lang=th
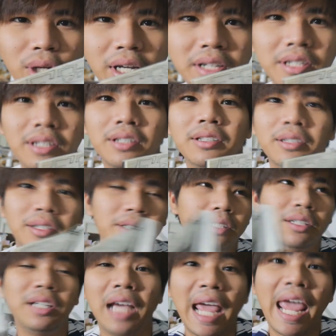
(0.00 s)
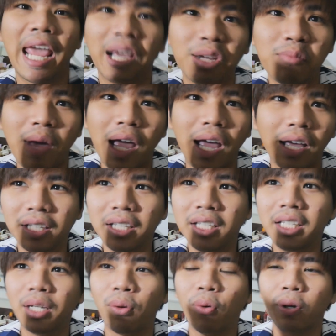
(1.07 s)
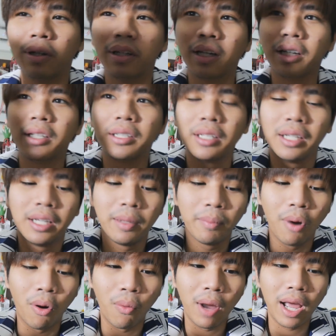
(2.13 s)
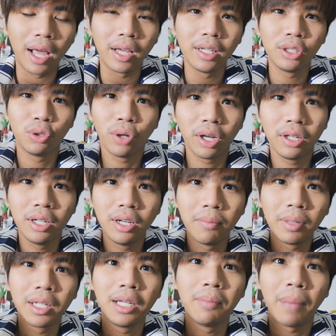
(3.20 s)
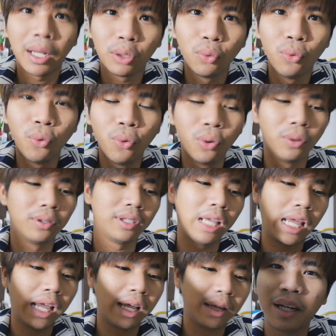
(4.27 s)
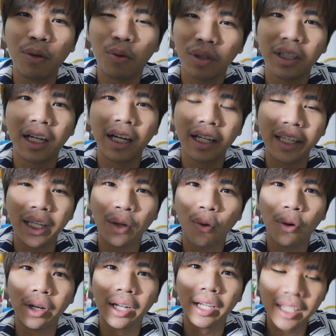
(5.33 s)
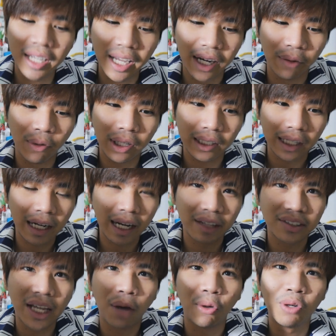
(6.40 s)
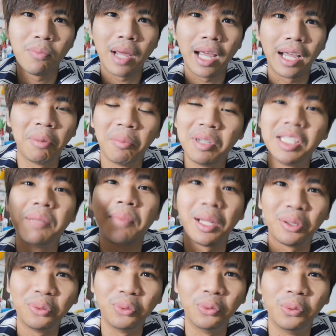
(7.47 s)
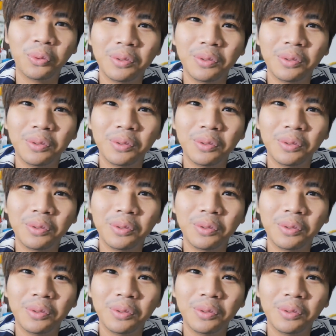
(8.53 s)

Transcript: ช่วยกันดึงดึงแหขึ้นมาทีนี้อีกคนก็บอกว่าช่วยกันดึงมันคือปลาทูแต่ลูกเรืออีกคนน่ะที่เห็นว่ากำลังสาวขึ้นมามันไม่ใช่ปลาทู